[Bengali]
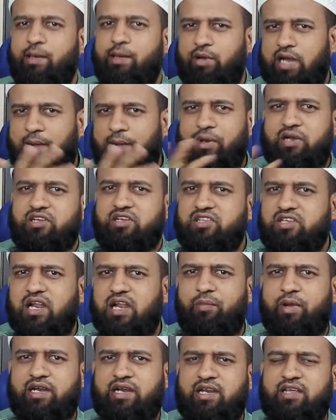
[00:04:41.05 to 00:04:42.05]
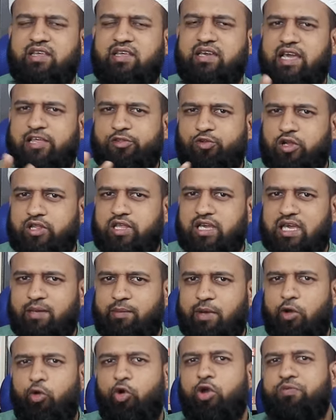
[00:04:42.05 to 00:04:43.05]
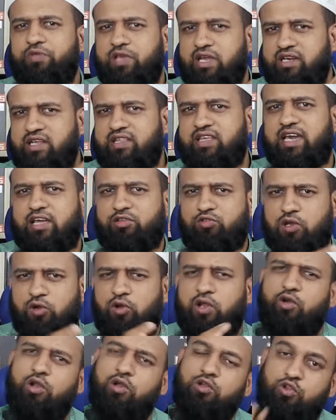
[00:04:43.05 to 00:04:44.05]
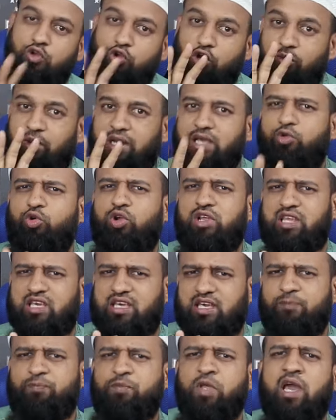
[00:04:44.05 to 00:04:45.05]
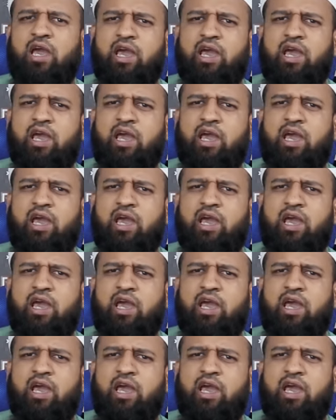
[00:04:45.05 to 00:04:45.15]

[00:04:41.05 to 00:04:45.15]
এবং আমার ডিজিটাল মার্কেটে যে কাজগুলো থাকে বা ওয়েবসাইট নিয়ে যে কাজগুলো করে এগুলো কিন্তু নর্মালি করে থাকি